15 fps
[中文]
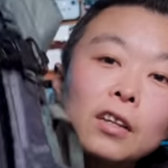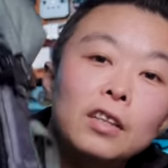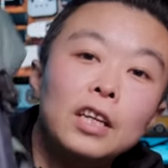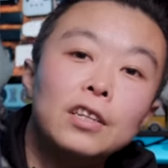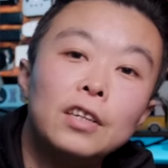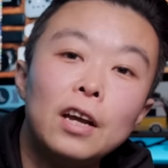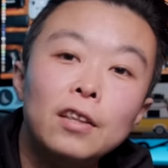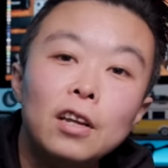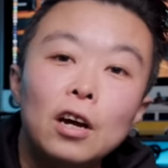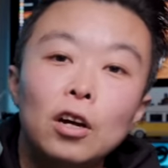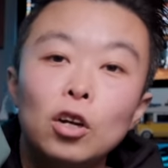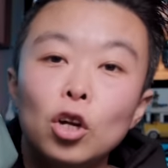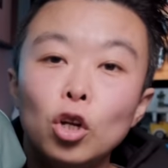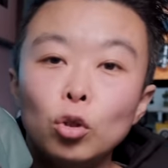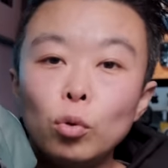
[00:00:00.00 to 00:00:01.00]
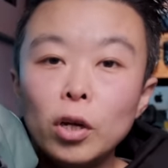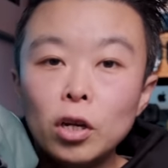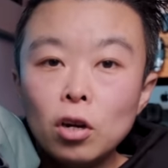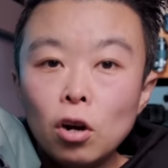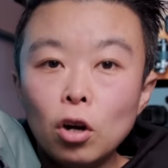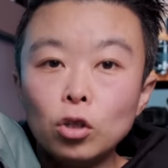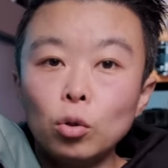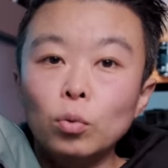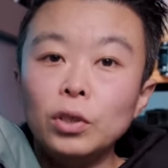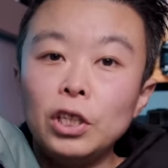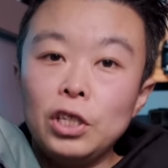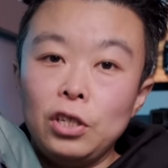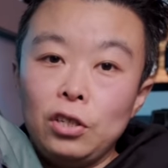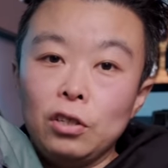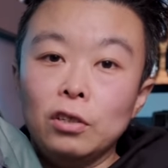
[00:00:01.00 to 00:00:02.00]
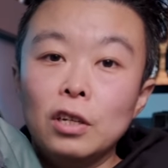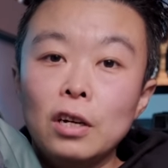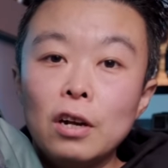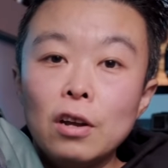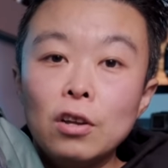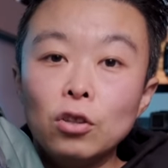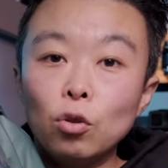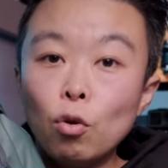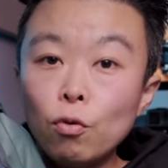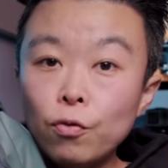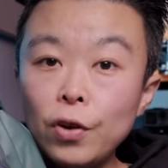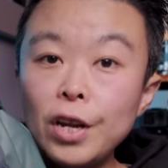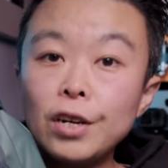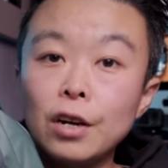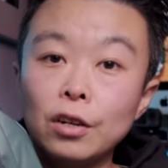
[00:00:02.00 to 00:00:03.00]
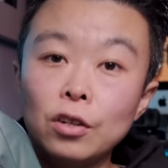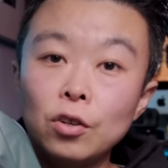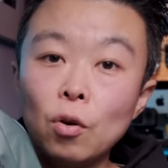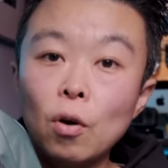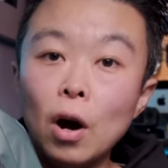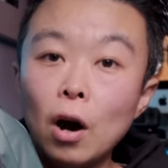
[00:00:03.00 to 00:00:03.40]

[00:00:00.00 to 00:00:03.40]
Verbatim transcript: 第三呢，对各种体型的人都非常的友